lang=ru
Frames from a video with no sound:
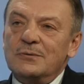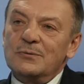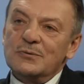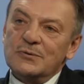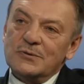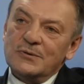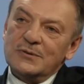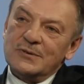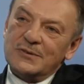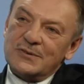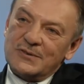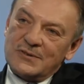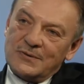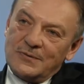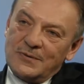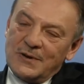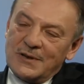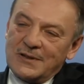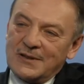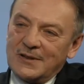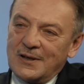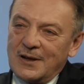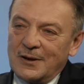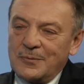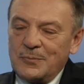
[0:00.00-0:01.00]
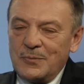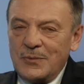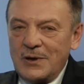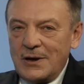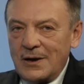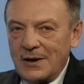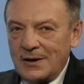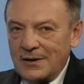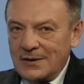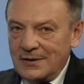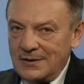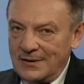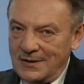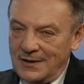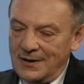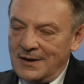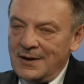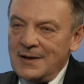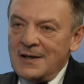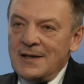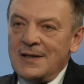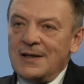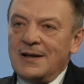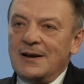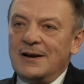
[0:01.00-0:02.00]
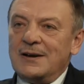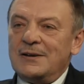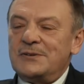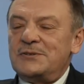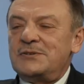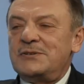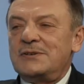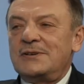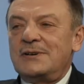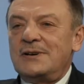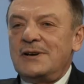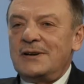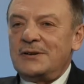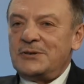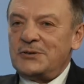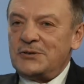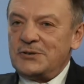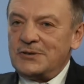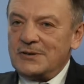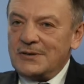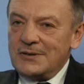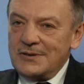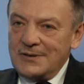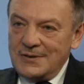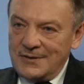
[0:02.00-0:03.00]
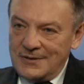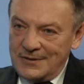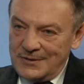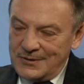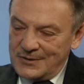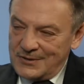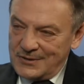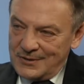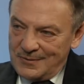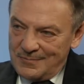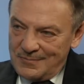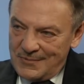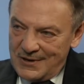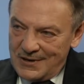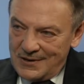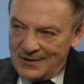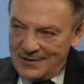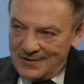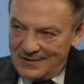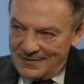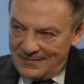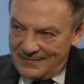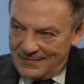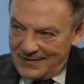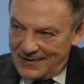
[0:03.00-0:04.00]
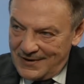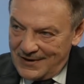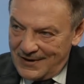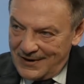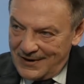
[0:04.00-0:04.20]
Нужно называть так мягонько отягощение семейного